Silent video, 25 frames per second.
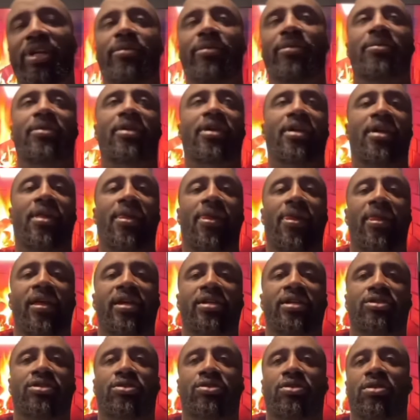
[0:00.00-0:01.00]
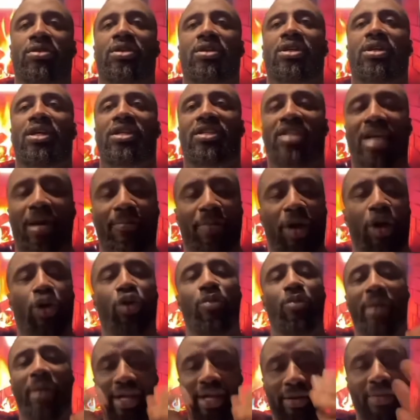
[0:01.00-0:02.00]
Problem. So, ich habe
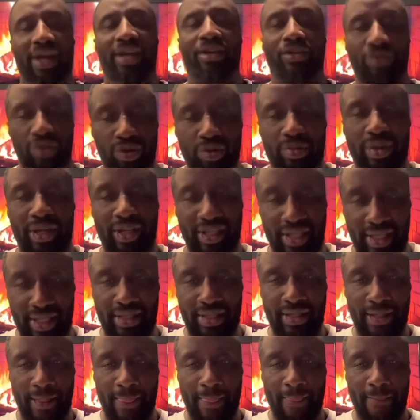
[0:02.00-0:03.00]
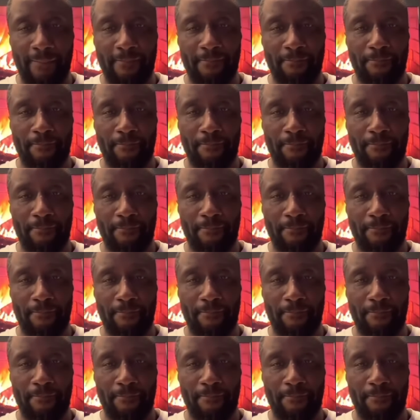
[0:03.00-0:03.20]
auch meine Meinung über ihn.